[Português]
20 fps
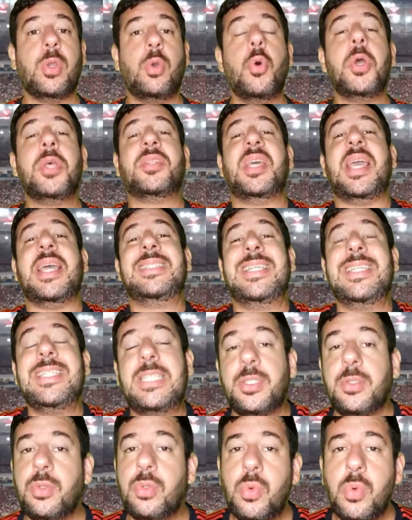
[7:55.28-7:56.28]
coisa que a
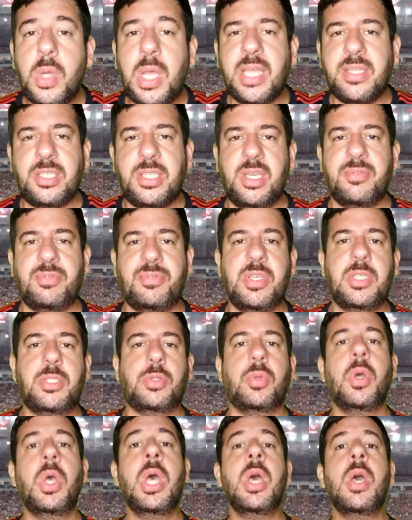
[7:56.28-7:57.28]
gente nunca tinha
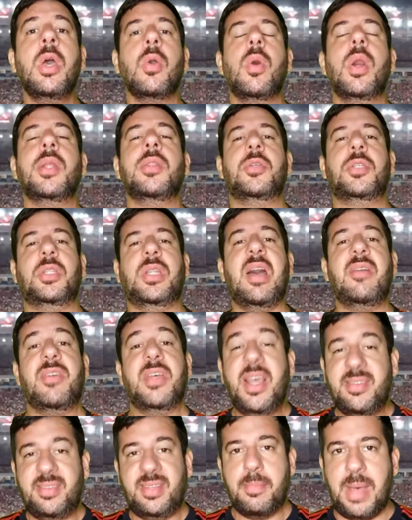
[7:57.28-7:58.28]
visto quando
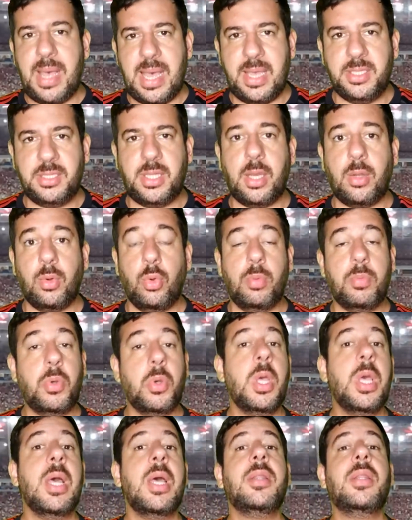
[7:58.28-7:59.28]
estava nas amarras da
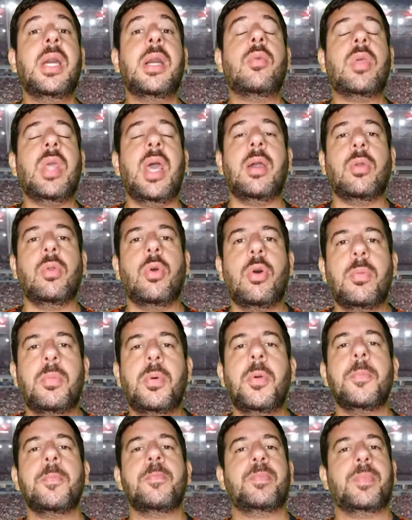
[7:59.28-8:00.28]
Globo. Não que a
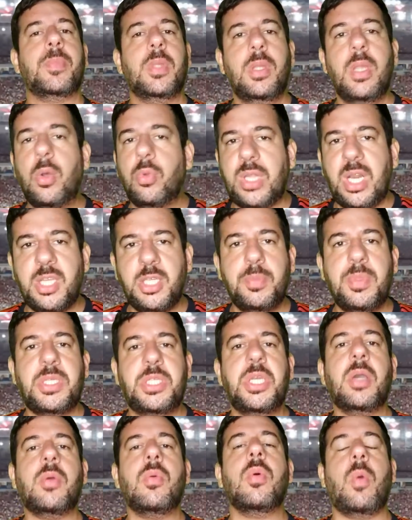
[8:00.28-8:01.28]
Globo não
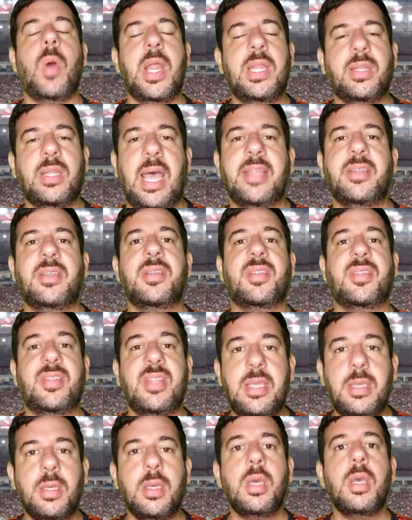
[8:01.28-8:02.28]
transmitia com qualidade,
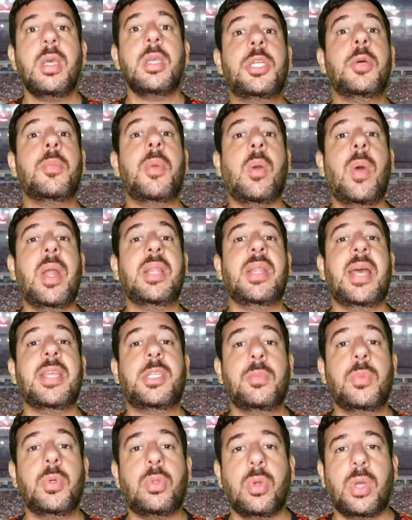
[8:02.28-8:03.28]
sim, tinha uma
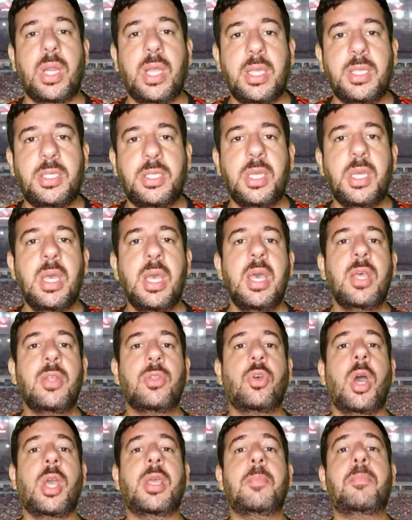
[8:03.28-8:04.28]
qualidade muito grande,
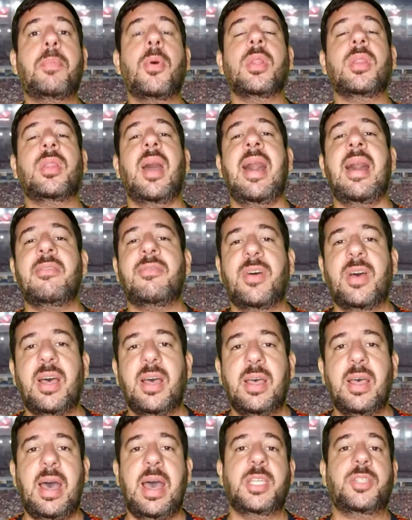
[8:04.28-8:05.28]
só que
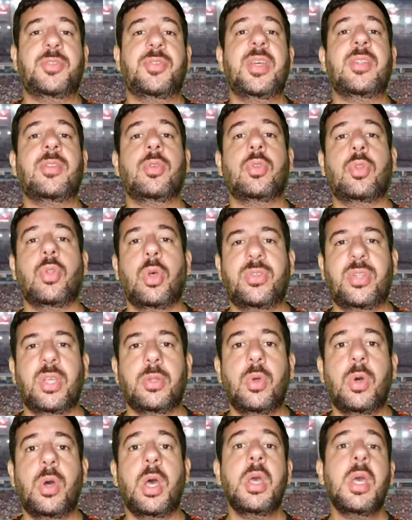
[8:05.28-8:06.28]
podava, às vezes, o
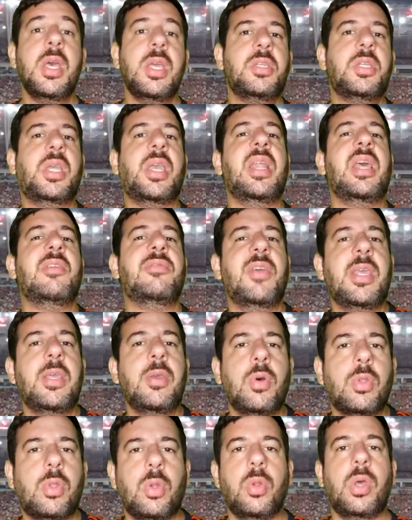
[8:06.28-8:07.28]
torcedor de querer ver
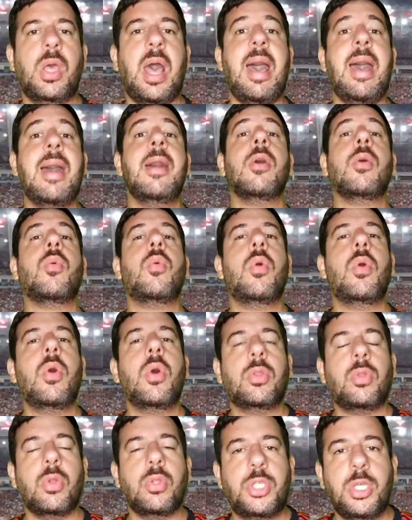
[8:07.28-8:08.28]
em outro lugar, com
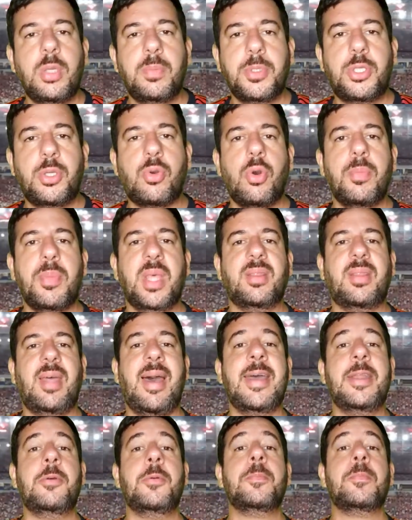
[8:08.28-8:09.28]
outro tipo de
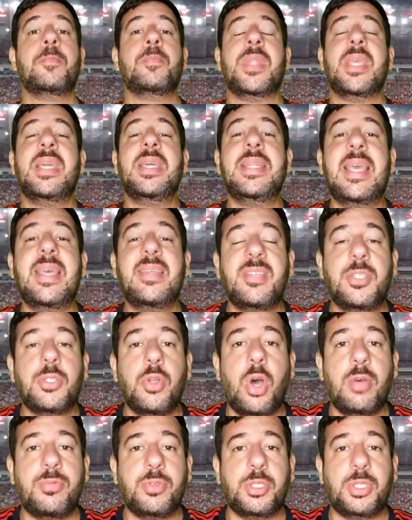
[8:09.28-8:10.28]
comentário, e nesses
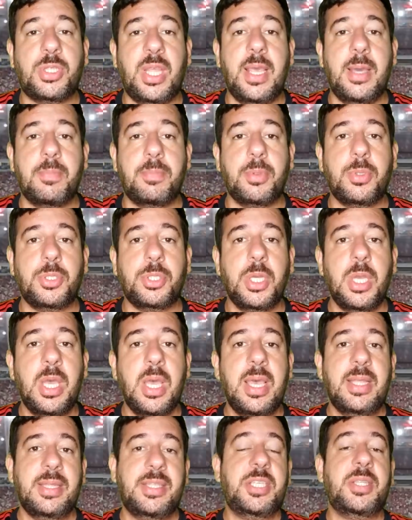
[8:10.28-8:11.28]
novos tempos
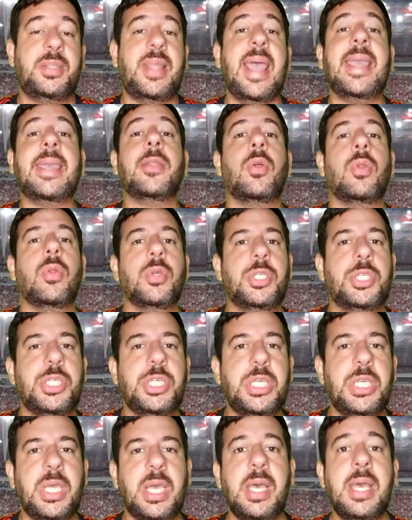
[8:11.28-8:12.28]
de
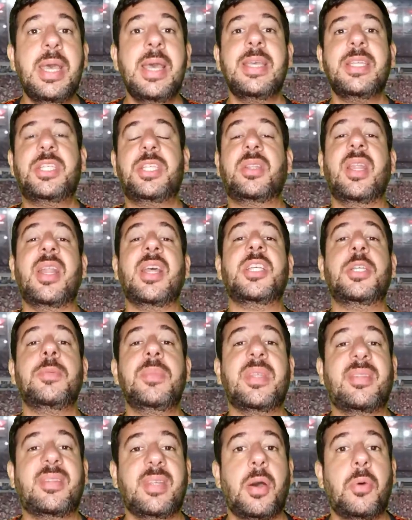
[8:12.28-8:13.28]
tecnologia, de
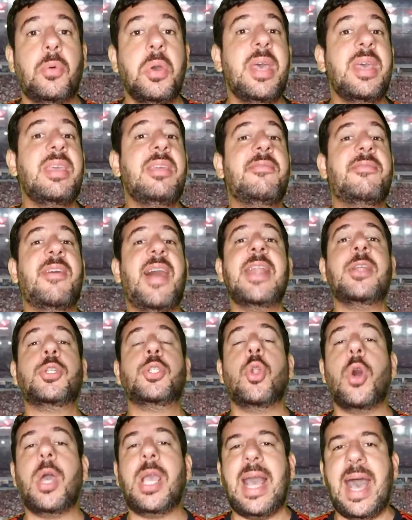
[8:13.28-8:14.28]
transmissão em
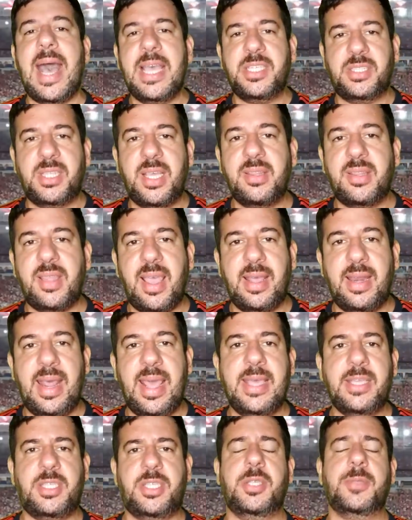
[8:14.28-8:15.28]
vários locais da
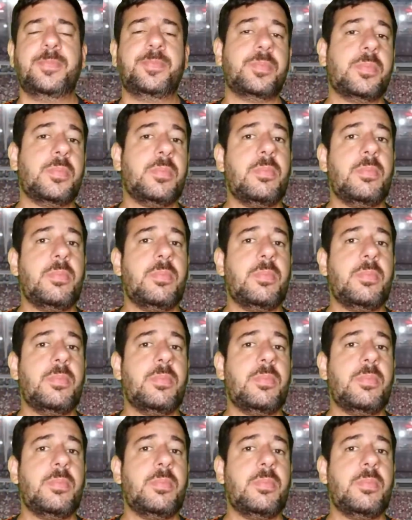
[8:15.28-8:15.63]
internet,